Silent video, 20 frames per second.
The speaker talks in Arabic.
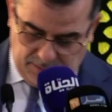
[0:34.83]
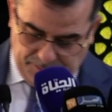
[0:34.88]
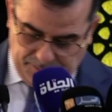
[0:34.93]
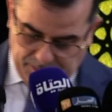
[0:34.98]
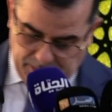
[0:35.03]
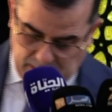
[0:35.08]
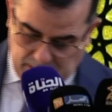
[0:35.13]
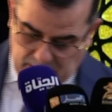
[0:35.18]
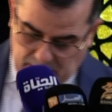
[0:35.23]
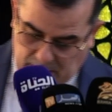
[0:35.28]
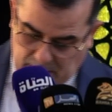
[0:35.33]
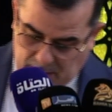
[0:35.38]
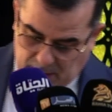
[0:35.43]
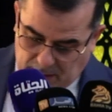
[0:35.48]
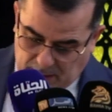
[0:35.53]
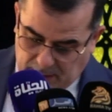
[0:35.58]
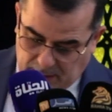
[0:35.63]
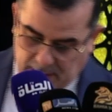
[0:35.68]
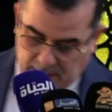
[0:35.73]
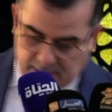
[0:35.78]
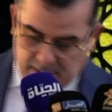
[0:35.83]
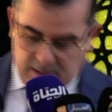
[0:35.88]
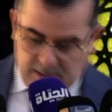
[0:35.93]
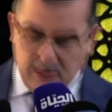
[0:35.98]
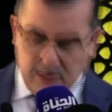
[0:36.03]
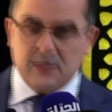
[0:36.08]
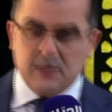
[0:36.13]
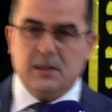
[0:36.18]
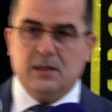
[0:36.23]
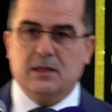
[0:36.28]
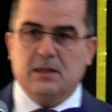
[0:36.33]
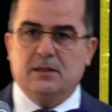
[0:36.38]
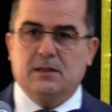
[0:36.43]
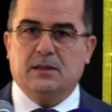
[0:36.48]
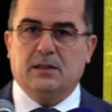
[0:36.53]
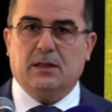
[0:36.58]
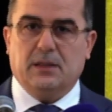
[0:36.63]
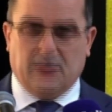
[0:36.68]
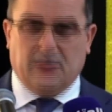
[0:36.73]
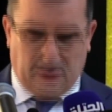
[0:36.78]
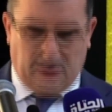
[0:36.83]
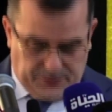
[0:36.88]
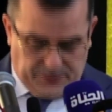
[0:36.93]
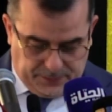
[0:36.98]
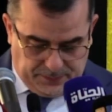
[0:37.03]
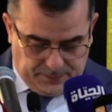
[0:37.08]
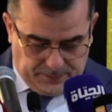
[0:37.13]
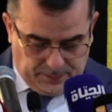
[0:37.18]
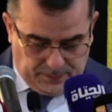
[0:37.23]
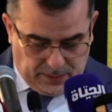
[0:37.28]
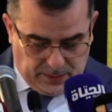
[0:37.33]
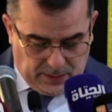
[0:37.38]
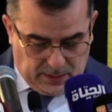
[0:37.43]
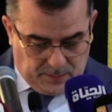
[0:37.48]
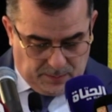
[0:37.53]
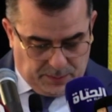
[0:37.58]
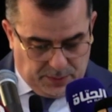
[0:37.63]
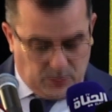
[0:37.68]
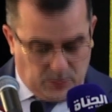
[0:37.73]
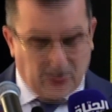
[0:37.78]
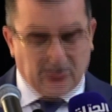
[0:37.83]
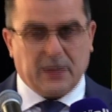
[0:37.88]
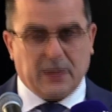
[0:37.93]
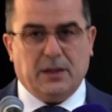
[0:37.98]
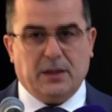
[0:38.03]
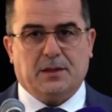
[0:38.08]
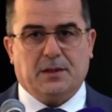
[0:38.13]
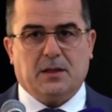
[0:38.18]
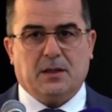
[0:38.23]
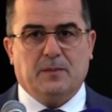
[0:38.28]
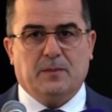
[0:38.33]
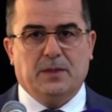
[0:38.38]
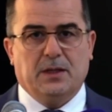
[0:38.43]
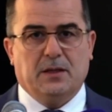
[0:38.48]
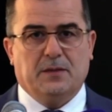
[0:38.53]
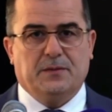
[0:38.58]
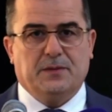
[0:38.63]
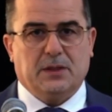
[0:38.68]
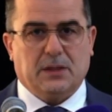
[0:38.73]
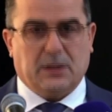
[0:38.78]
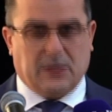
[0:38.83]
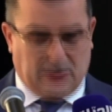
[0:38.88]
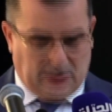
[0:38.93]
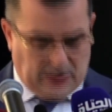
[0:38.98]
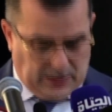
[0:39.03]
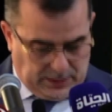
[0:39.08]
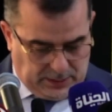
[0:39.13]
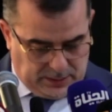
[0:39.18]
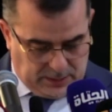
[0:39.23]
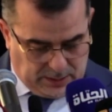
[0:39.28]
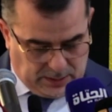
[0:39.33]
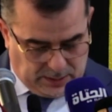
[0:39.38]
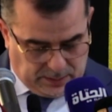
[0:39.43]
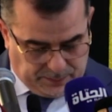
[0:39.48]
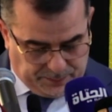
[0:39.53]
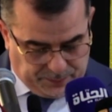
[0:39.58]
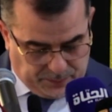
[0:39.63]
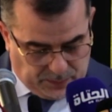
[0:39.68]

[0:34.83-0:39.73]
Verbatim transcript: أرشتي الذي يأتي للتعريف بواقع الرقمنة في قطاعنا